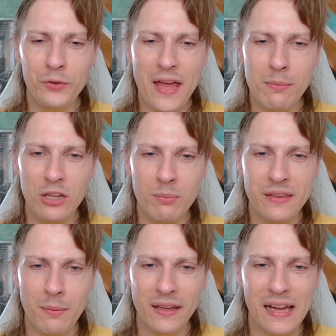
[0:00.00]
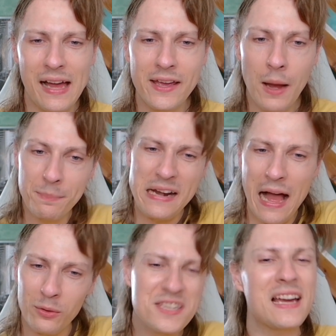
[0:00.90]
On est un bonhomme caméra et hop
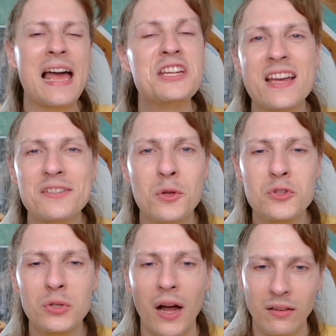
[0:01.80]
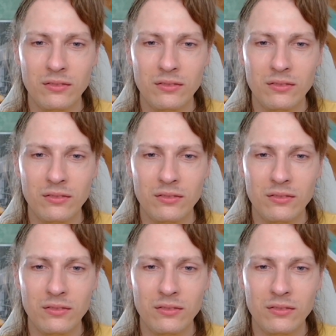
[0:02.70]
là, on tire la chasse d'eau.